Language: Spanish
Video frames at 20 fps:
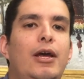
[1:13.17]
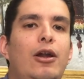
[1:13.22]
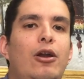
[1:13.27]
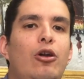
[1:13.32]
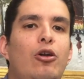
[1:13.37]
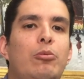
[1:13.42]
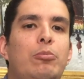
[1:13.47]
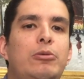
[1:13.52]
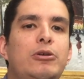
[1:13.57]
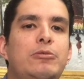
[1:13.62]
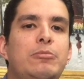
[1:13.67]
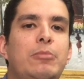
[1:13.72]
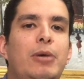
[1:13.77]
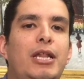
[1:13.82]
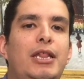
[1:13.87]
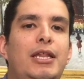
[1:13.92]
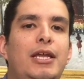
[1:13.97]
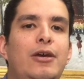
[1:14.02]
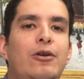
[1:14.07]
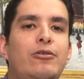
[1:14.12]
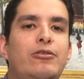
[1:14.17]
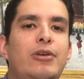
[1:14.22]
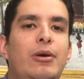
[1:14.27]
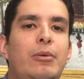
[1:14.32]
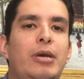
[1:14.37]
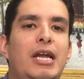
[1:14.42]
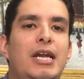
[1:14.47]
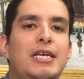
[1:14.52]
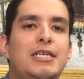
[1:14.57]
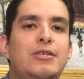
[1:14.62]
López Mateos
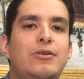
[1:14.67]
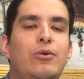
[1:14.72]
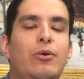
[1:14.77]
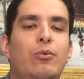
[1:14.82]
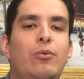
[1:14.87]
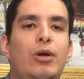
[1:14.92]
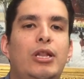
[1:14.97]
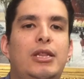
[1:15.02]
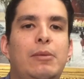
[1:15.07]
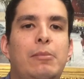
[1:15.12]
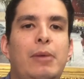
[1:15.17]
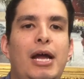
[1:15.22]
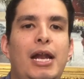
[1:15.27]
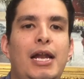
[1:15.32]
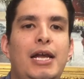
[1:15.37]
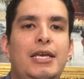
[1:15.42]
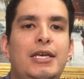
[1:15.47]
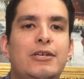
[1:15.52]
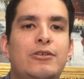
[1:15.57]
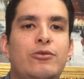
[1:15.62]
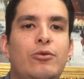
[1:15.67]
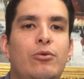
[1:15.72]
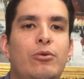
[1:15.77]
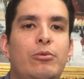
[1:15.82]
había nacido en Guatemala y eso